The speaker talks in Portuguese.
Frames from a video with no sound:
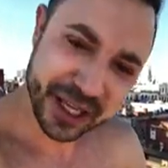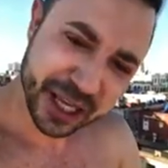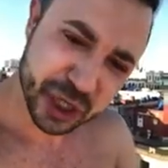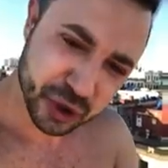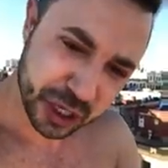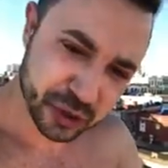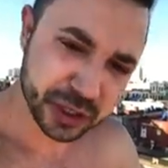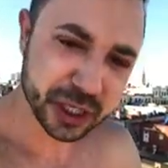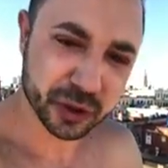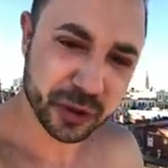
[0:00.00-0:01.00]
Vem
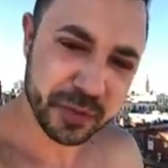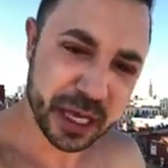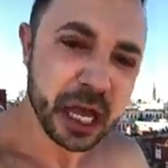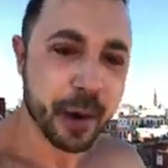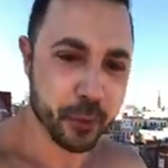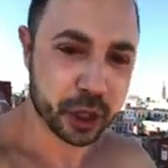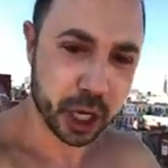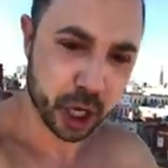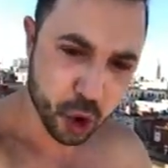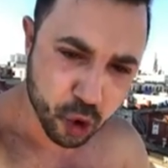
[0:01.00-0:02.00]
ajudar a economia,
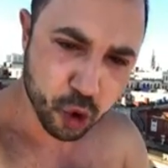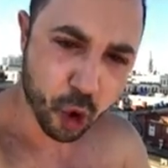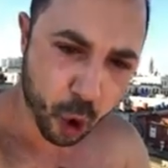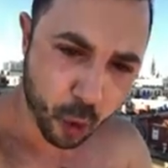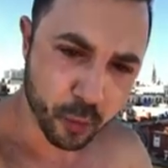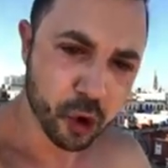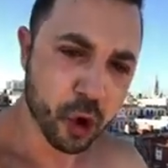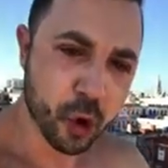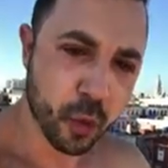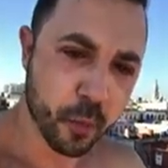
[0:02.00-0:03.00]
porque eu, como
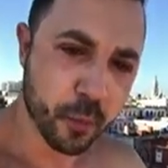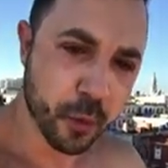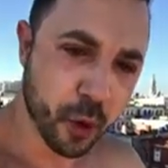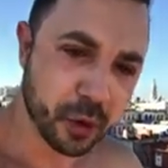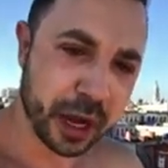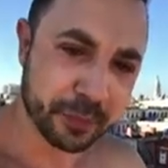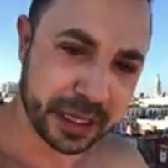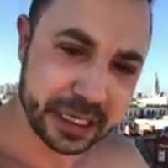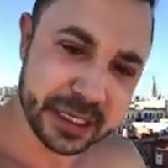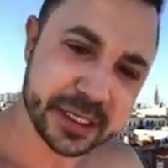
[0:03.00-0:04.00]
um bom
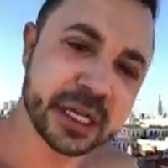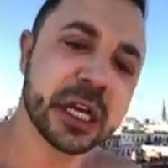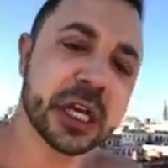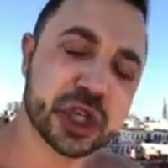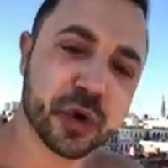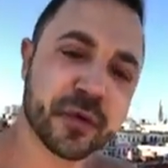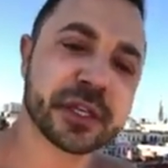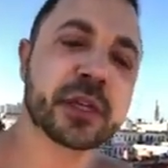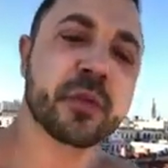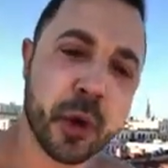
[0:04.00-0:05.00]
capitalista, estou
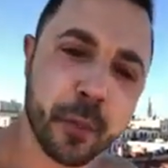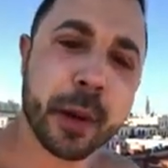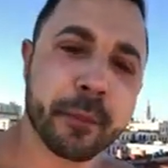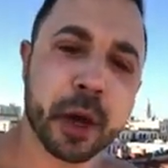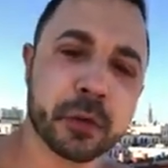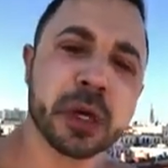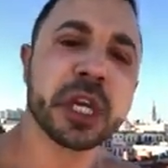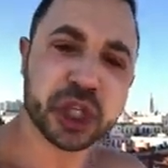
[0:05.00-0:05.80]
fazendo o meu papel.